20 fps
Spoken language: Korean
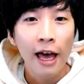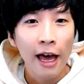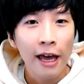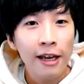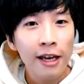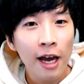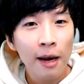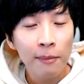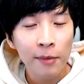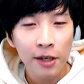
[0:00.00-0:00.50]

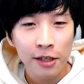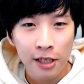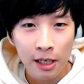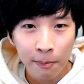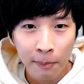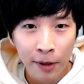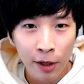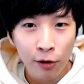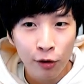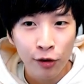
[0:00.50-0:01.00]
AMD
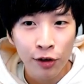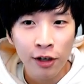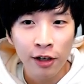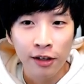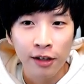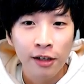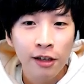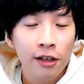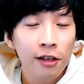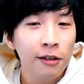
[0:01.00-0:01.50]

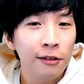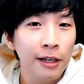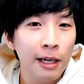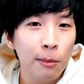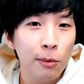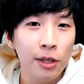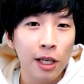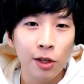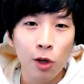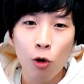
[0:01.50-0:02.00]
CPU는
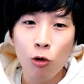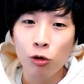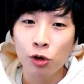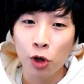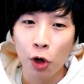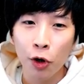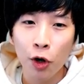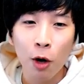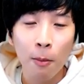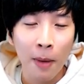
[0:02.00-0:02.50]
인텔보다 더욱
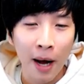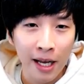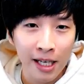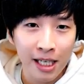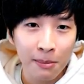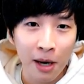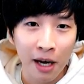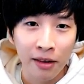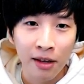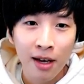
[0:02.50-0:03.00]

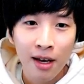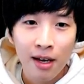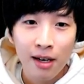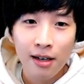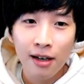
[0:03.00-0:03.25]
저렴하지만